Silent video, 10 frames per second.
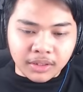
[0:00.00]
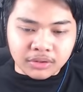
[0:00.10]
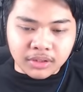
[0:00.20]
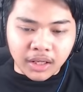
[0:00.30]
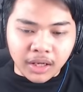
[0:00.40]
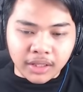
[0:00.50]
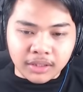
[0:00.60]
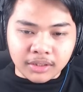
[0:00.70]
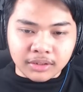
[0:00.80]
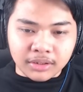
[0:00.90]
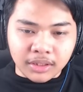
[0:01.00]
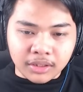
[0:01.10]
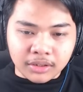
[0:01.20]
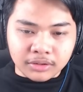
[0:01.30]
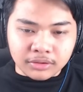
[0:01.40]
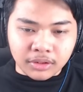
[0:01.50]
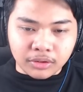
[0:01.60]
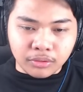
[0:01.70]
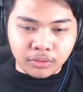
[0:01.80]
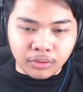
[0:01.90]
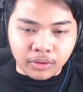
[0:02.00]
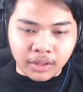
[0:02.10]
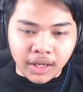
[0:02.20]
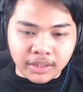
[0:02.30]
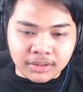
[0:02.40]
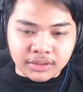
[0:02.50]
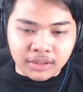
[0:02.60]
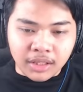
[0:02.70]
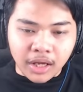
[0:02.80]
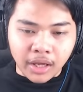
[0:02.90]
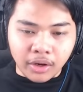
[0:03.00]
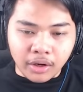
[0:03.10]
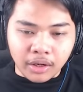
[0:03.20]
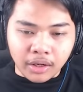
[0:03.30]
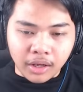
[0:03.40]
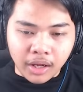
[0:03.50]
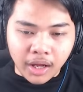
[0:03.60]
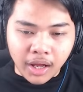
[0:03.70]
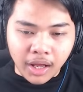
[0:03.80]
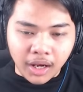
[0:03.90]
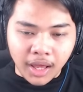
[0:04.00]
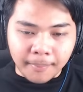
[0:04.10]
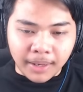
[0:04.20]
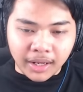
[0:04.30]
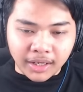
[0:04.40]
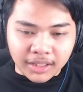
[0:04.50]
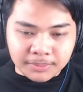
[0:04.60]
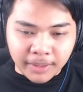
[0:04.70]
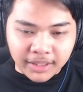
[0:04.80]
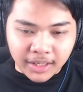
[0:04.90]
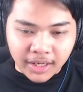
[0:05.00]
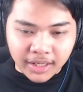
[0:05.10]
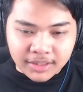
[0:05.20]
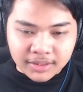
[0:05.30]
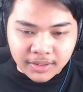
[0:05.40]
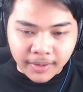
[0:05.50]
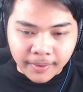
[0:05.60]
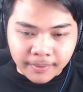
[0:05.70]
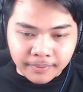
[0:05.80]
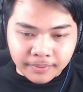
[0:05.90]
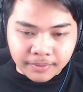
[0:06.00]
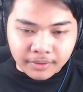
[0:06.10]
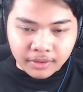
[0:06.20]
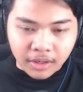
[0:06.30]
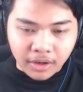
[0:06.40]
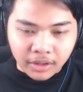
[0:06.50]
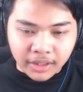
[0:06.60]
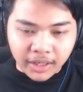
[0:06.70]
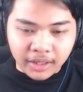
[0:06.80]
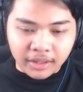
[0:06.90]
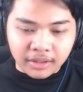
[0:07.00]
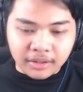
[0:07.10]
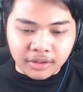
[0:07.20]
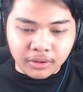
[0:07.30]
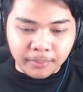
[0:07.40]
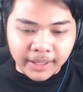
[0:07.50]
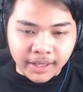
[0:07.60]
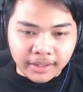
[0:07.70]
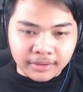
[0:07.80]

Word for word: kalahin si Itu dulu Nice Ayo Allah malah kena spider ya guys Oke okay. Lumayan.